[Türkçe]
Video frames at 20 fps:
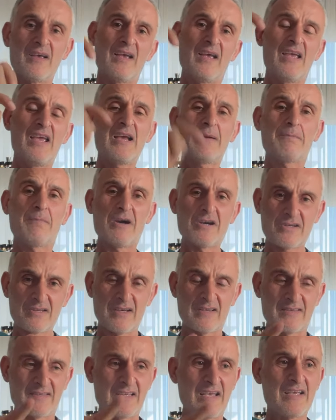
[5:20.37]
İlk
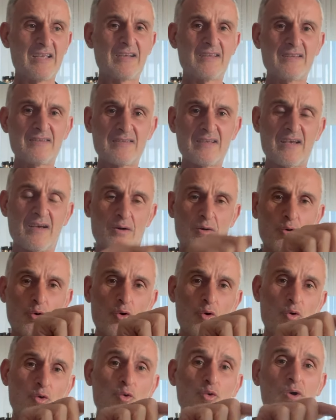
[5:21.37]
başta siteye girdiğinizde
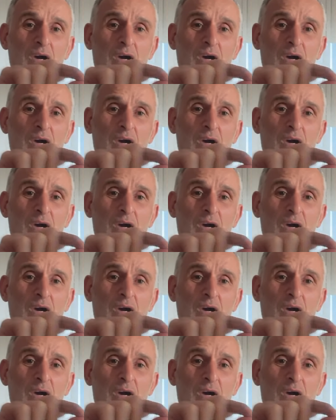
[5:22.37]
o